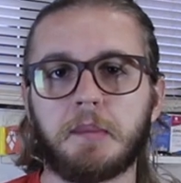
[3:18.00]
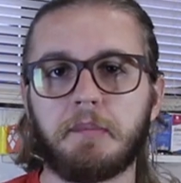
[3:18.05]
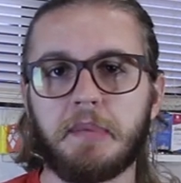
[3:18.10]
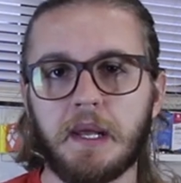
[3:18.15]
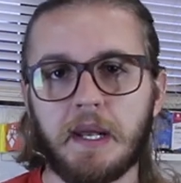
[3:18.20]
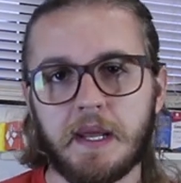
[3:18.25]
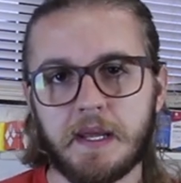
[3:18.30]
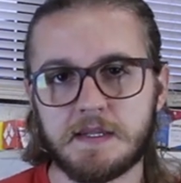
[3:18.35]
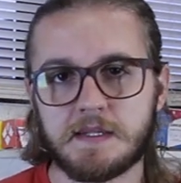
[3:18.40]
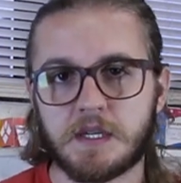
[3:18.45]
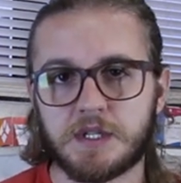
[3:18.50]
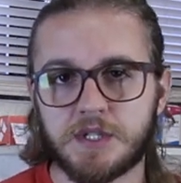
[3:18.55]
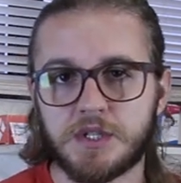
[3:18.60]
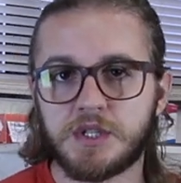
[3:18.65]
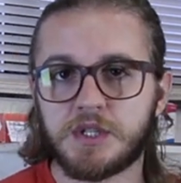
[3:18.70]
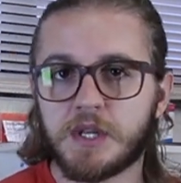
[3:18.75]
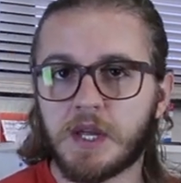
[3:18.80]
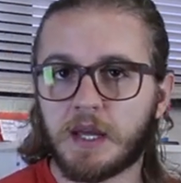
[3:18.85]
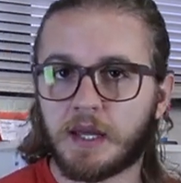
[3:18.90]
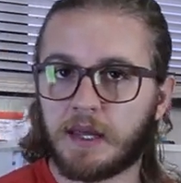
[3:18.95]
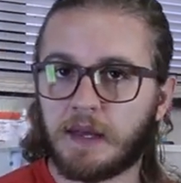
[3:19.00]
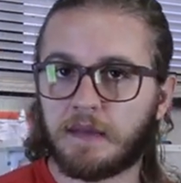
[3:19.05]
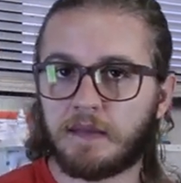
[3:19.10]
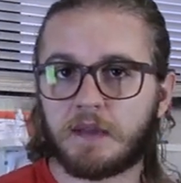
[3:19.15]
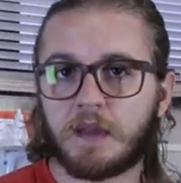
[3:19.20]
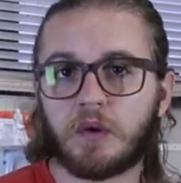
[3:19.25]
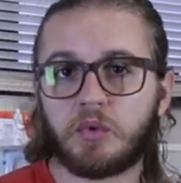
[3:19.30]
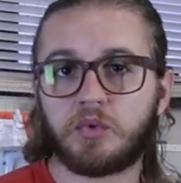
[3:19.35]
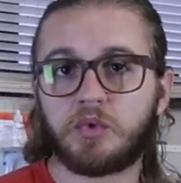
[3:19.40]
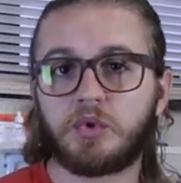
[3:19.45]
Beleza, a gente tem aqui
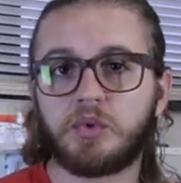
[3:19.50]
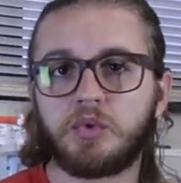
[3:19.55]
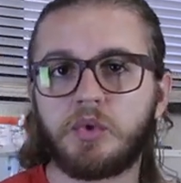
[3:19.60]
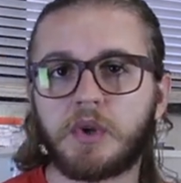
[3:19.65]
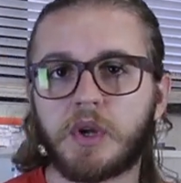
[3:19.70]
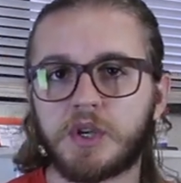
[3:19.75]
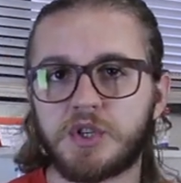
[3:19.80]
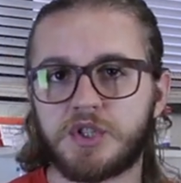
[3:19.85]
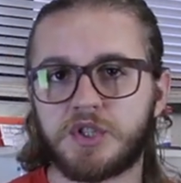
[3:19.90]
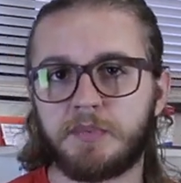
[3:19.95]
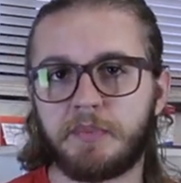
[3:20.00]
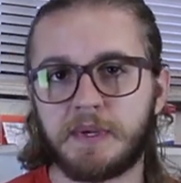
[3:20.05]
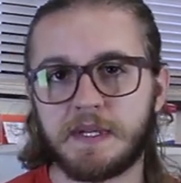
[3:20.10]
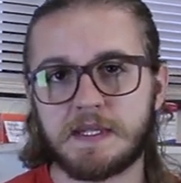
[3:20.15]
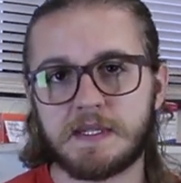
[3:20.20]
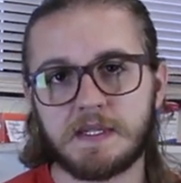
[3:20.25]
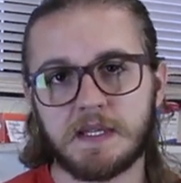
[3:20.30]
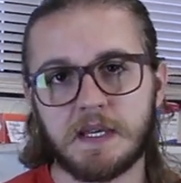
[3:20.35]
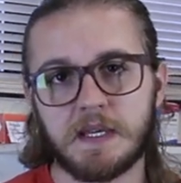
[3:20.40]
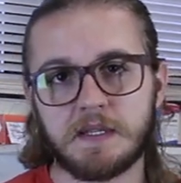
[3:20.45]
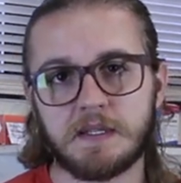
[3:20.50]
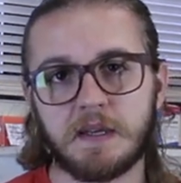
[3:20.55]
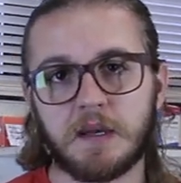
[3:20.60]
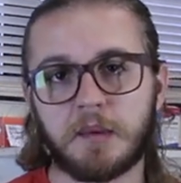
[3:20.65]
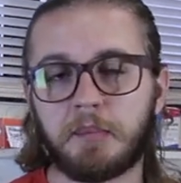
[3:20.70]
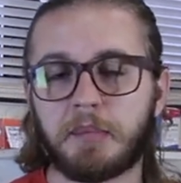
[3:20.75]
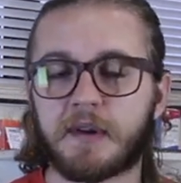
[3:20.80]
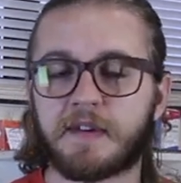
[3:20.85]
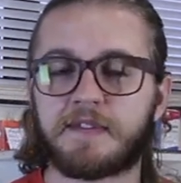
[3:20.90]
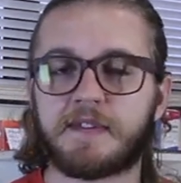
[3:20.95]
então tudo que a gente precisa
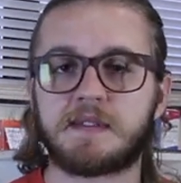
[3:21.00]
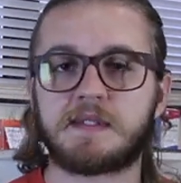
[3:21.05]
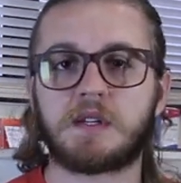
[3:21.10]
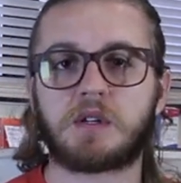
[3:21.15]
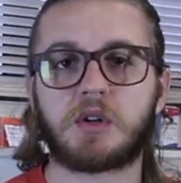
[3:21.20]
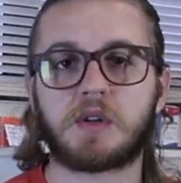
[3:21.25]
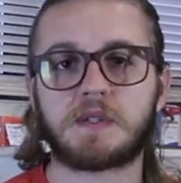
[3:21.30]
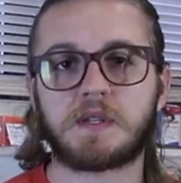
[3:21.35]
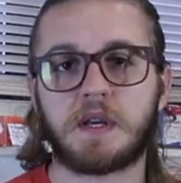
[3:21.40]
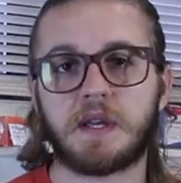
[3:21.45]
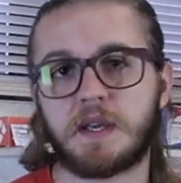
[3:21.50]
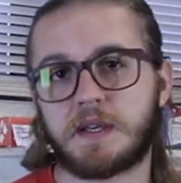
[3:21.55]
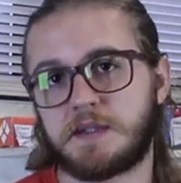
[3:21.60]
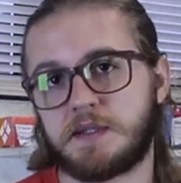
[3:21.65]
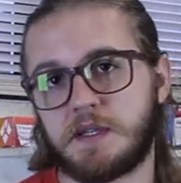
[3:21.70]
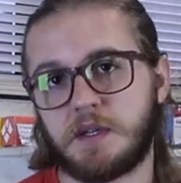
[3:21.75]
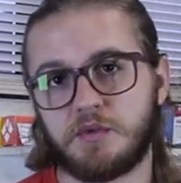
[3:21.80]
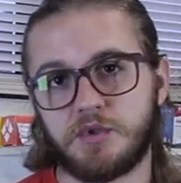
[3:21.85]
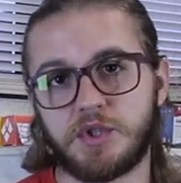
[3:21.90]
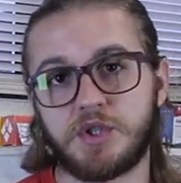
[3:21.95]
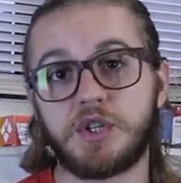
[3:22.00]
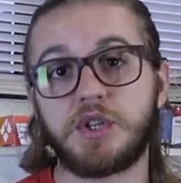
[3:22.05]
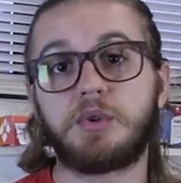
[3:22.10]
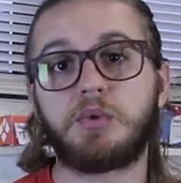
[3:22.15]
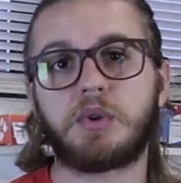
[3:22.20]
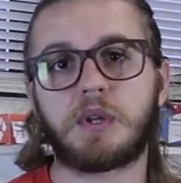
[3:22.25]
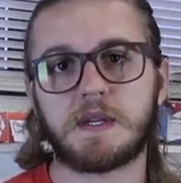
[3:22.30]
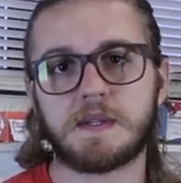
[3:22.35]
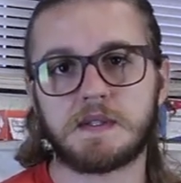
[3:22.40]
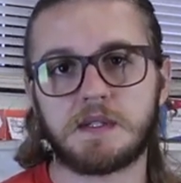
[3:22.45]
para fazer a nossa reação de
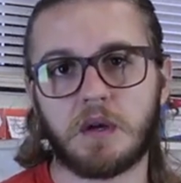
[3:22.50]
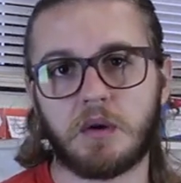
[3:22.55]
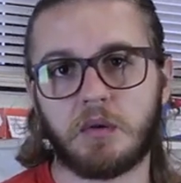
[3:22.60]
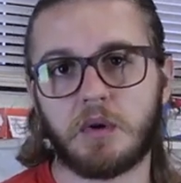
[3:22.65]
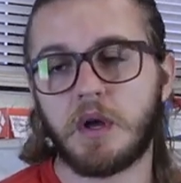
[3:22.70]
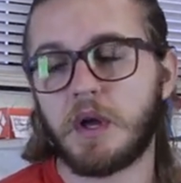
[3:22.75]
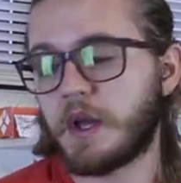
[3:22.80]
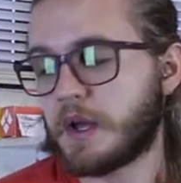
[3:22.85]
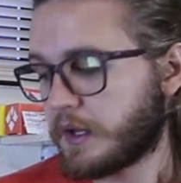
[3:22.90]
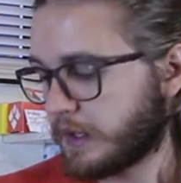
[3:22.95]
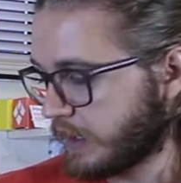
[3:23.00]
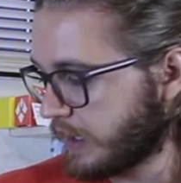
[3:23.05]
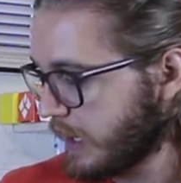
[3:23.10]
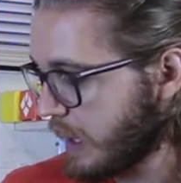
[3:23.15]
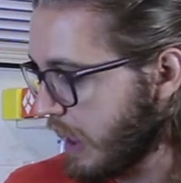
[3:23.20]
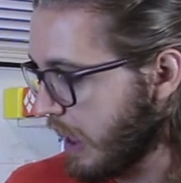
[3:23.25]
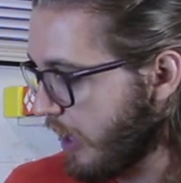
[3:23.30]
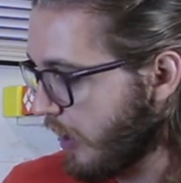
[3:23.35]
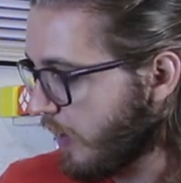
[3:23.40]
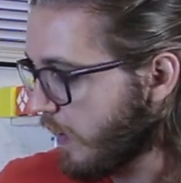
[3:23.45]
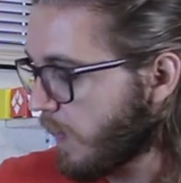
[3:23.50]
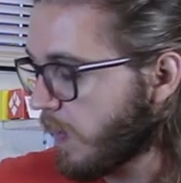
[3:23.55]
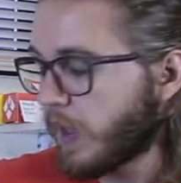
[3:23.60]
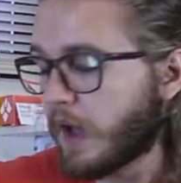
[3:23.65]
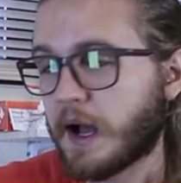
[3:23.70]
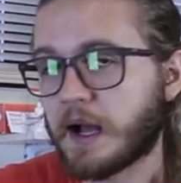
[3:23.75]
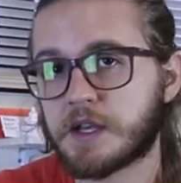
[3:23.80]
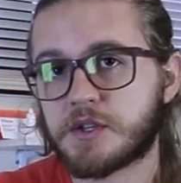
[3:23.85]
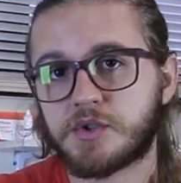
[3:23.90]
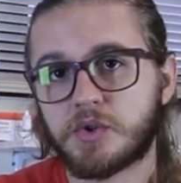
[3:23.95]
titulação, que é
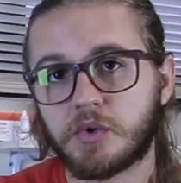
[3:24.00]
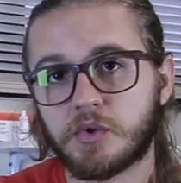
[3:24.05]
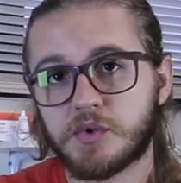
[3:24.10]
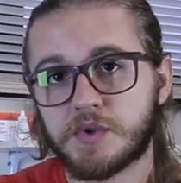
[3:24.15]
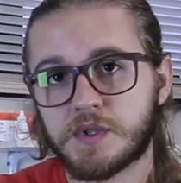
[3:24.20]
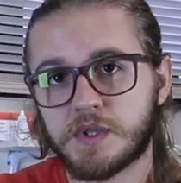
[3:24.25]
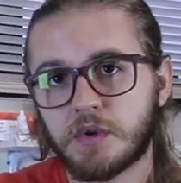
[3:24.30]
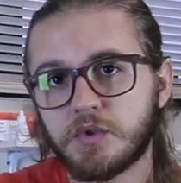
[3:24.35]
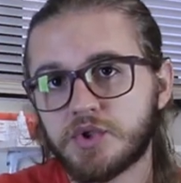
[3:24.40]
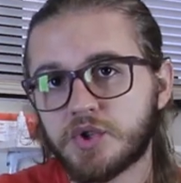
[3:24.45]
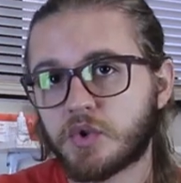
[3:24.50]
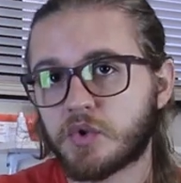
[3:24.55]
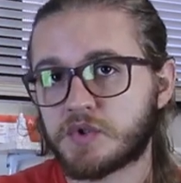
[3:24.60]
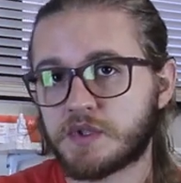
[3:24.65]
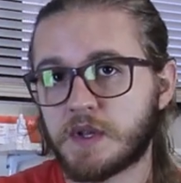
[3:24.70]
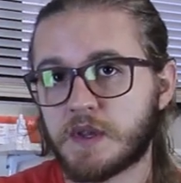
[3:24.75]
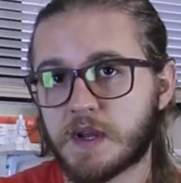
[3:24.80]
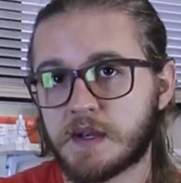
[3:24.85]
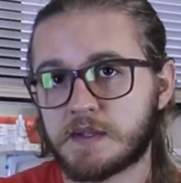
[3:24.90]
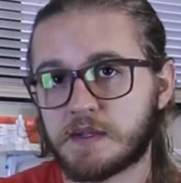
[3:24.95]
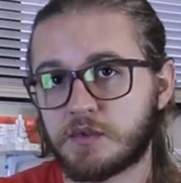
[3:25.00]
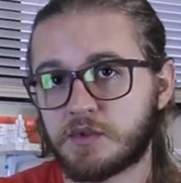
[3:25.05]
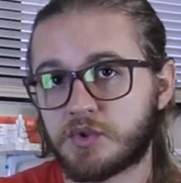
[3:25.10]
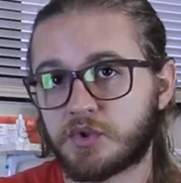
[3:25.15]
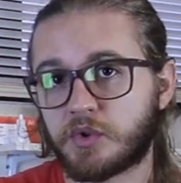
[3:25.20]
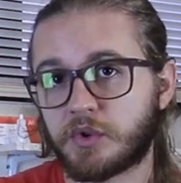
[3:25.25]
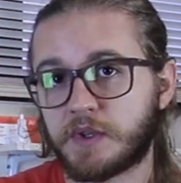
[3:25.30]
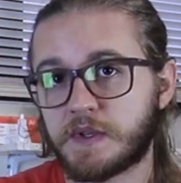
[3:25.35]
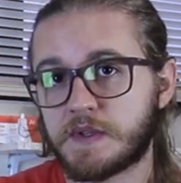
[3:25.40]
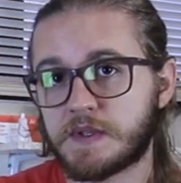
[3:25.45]
a solução de concentração
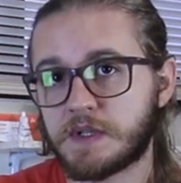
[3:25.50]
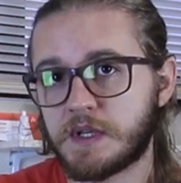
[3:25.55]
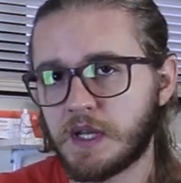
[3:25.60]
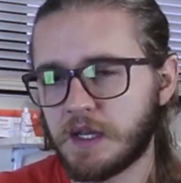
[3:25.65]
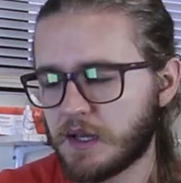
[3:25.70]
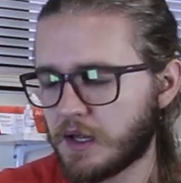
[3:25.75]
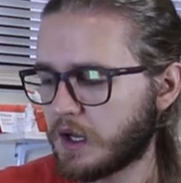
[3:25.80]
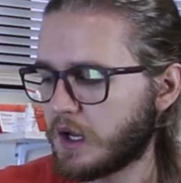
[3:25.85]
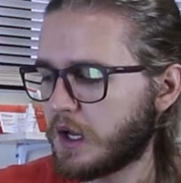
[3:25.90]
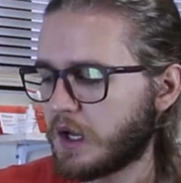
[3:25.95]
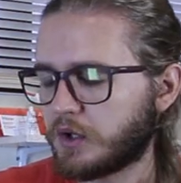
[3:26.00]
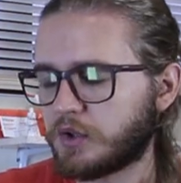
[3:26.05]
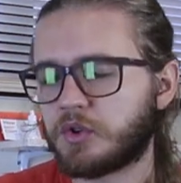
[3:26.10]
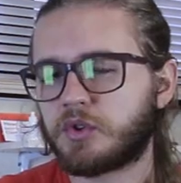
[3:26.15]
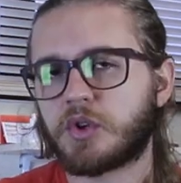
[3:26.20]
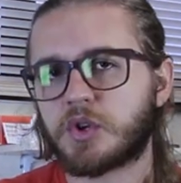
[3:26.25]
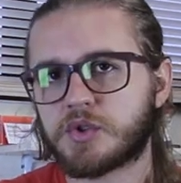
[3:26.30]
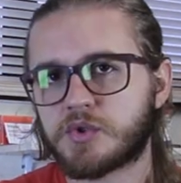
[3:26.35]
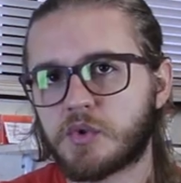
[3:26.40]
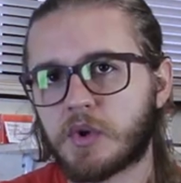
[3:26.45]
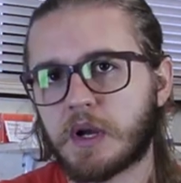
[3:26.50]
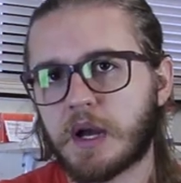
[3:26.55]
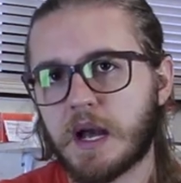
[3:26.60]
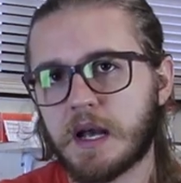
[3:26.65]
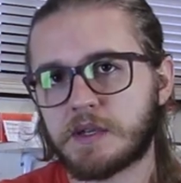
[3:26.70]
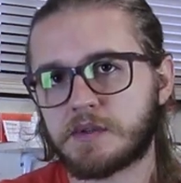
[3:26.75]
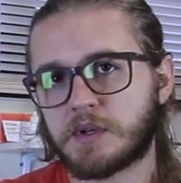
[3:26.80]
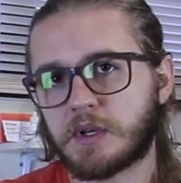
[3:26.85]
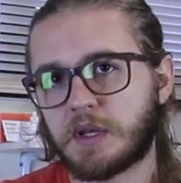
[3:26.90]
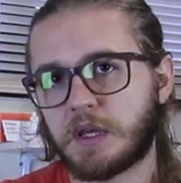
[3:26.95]
desconhecida. No nosso
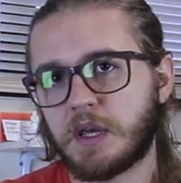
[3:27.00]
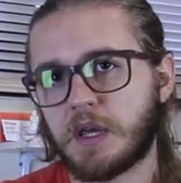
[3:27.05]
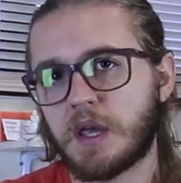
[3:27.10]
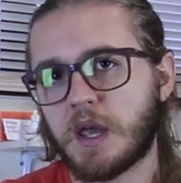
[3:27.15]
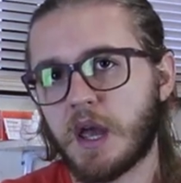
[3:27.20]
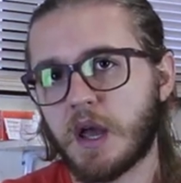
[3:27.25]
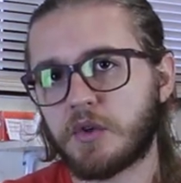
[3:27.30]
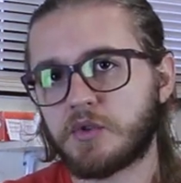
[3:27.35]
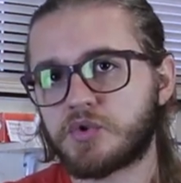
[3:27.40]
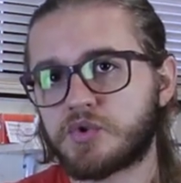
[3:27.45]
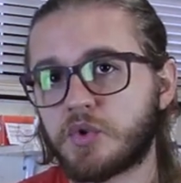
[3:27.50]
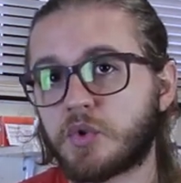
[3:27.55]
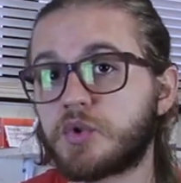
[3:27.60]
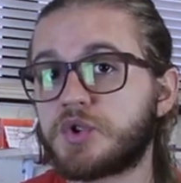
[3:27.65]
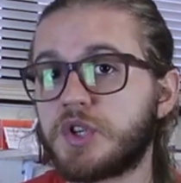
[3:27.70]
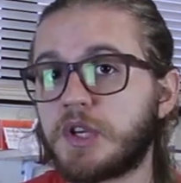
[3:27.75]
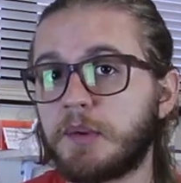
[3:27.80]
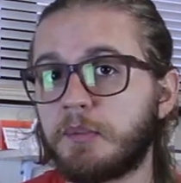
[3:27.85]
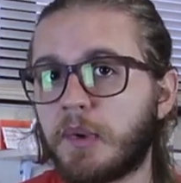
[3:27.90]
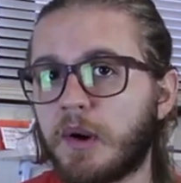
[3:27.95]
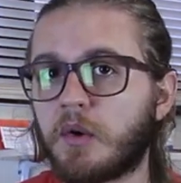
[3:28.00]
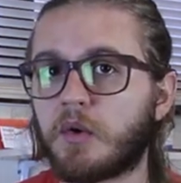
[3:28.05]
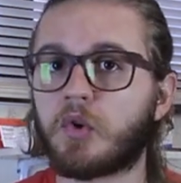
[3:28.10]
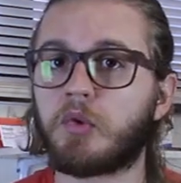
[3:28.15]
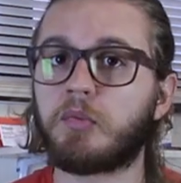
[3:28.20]
caso aqui é o suco de limão